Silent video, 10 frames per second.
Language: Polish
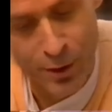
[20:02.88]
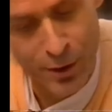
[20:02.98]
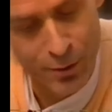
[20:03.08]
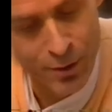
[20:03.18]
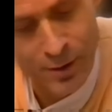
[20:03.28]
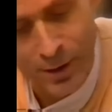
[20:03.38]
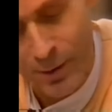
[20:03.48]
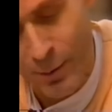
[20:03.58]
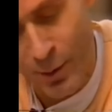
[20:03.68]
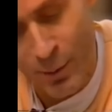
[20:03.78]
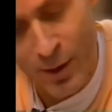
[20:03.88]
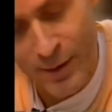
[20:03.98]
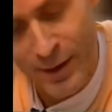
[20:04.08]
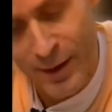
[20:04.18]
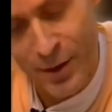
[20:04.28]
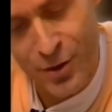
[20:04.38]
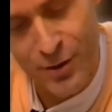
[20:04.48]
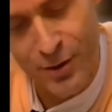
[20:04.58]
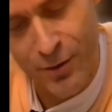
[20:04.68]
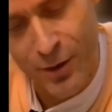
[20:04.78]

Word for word: grzechem, a co dopiero taki czyn.